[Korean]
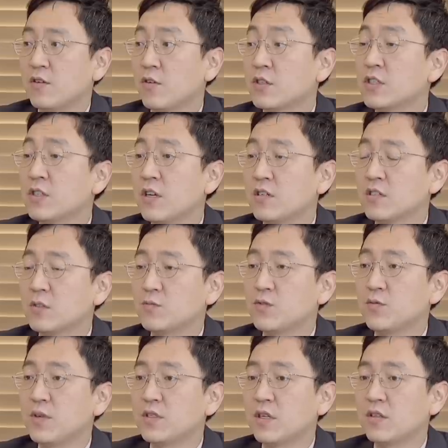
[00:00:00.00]
역시나 그
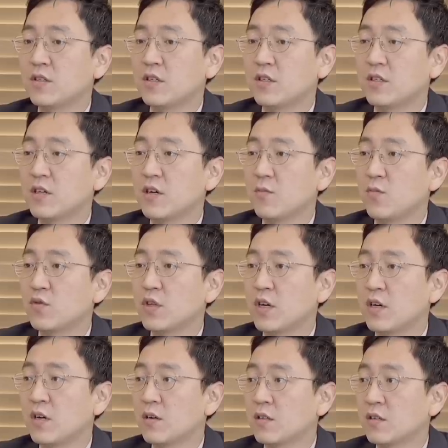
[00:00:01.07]
식품 회사들이
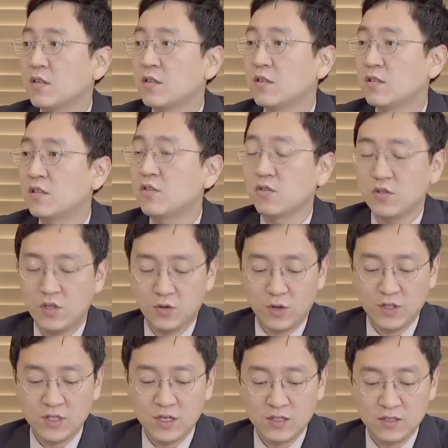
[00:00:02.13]
생각보다 그 실적들이
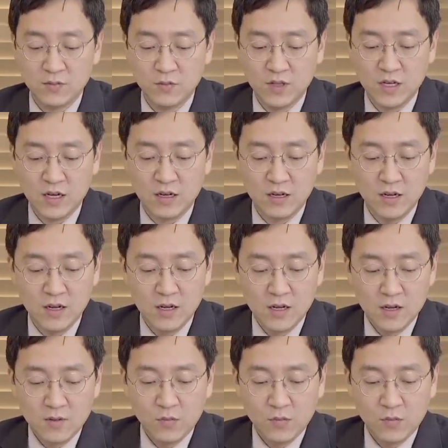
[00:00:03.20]
괜찮았습니다. 네.